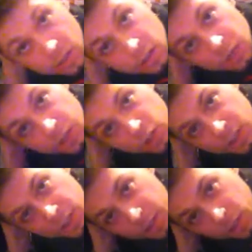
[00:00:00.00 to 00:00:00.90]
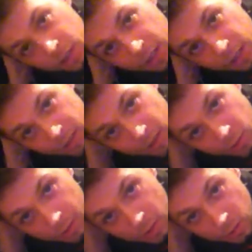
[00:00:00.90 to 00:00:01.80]
äh, deswegen schließe ich mich auch keiner anderen
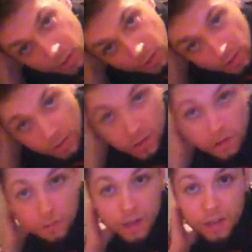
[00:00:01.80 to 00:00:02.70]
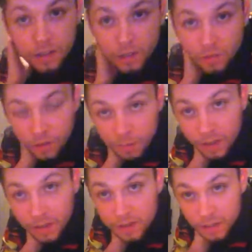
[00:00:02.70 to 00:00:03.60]
Gruppierung an und mache halt einfach
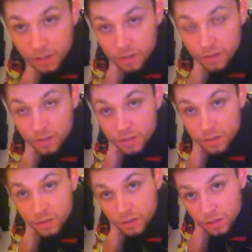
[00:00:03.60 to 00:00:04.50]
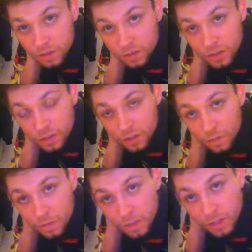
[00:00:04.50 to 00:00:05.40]
meine Sachen. Und äh, falls das
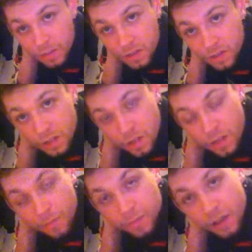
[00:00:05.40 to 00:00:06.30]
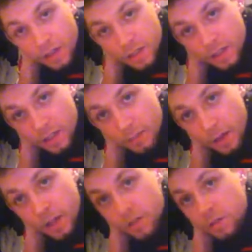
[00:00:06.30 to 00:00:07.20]
irgendwie mal jemand sieht, kann er sich gerne
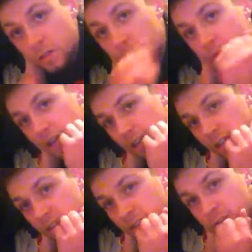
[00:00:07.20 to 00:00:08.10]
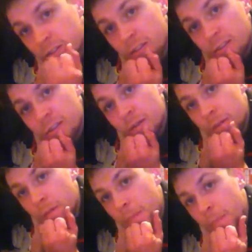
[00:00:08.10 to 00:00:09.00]
melden und sich beteiligen.
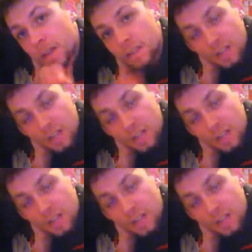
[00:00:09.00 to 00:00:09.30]
Das